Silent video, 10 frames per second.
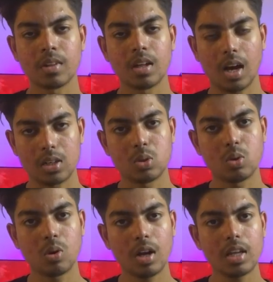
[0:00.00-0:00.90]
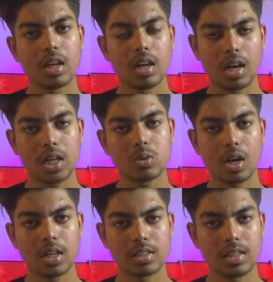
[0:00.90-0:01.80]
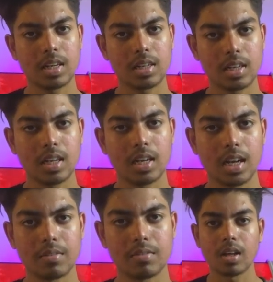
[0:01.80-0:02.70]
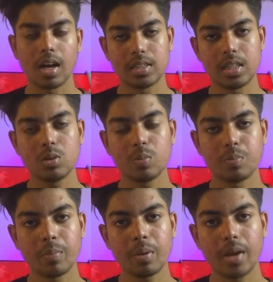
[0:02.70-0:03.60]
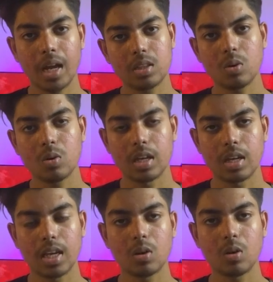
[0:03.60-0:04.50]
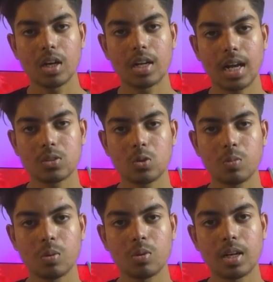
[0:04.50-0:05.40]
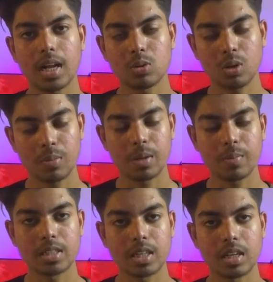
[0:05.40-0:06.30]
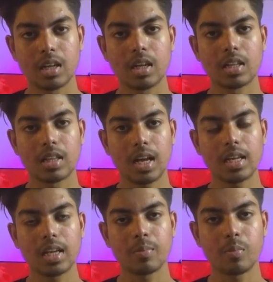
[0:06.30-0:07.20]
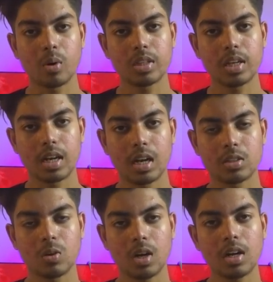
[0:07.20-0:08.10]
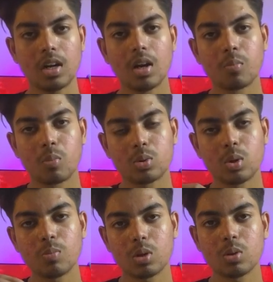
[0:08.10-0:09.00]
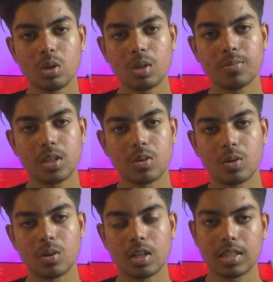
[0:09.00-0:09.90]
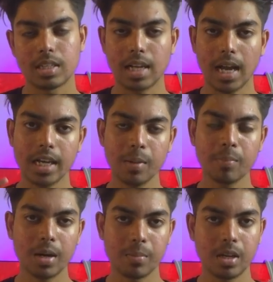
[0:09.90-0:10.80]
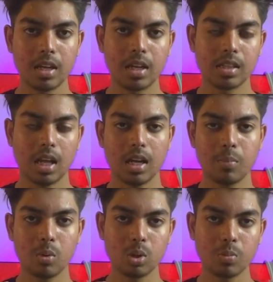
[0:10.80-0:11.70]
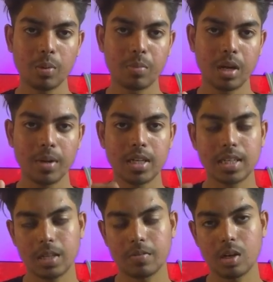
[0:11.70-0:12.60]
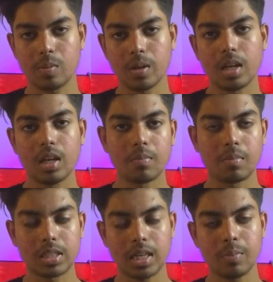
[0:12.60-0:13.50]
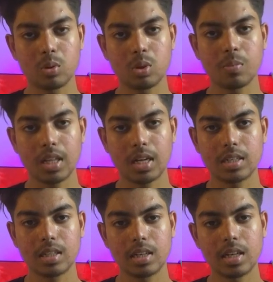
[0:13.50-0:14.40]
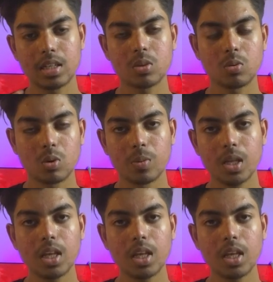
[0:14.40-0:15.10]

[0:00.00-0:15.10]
আর শুরু হয় রাসুখার সিরিয়াল কিলিং লাইফ আর যেহেতু প্রেমে ব্যর্থ হয়ে এই ধরনের কাজ করবে বলে রাসুখা ভেবেছে তাই এরপর থেকে রাসুখার প্রথম পদক্ষেপ ছিল সে যাকেই মারবে তাকে প্রথমে প্রেমের জালে ফেলবে বা সে প্রথমে তার সাথে রিলেশন করবে